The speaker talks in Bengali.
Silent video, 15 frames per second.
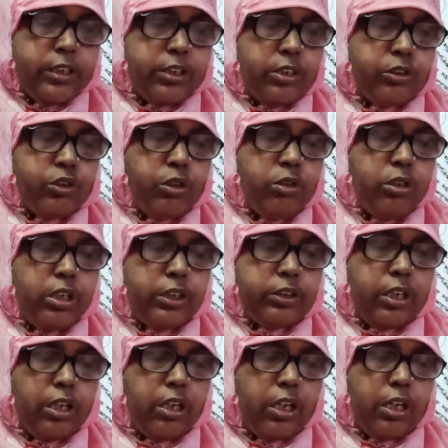রসুল্লাহ
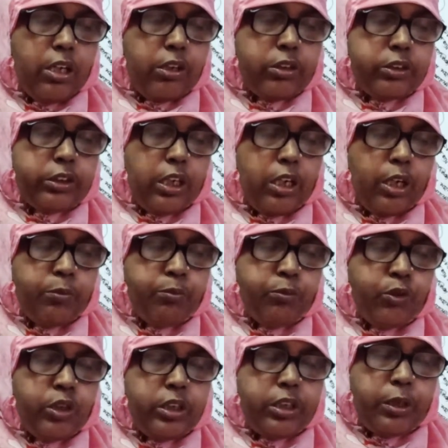সাল্লা সাল্লাম
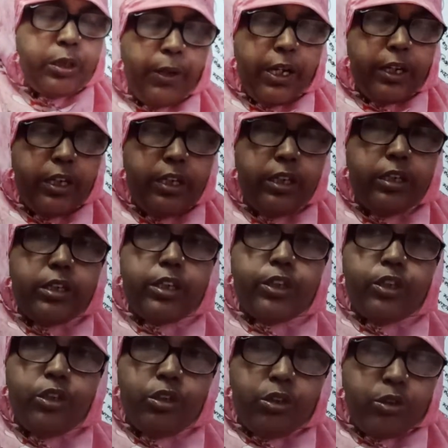মরিতে পারেন
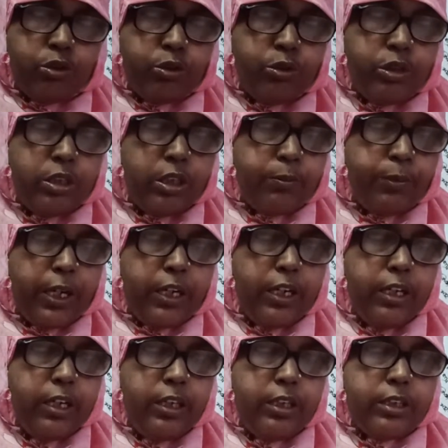নিহত হইতে
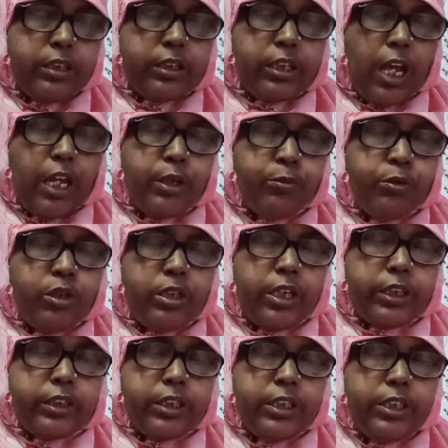পারেন তাই
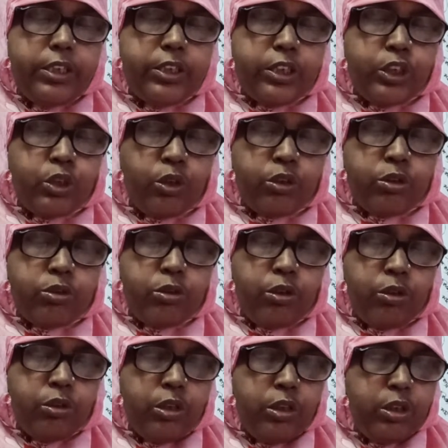বলিয়া তিনি যে সত্য
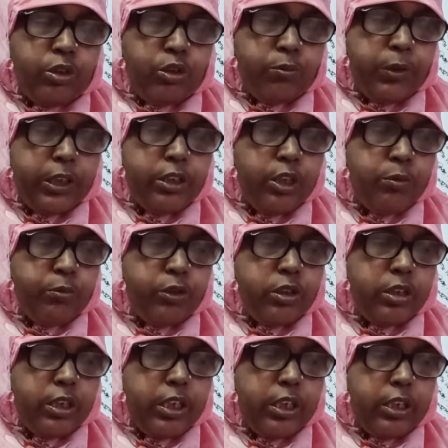তোমাদের
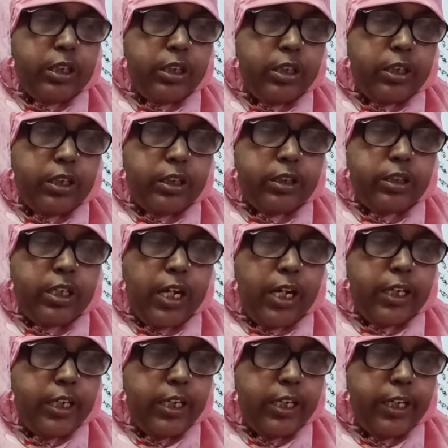মধ্যে দিয়া
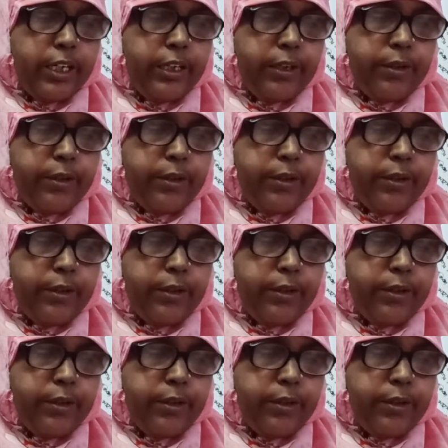গেলেন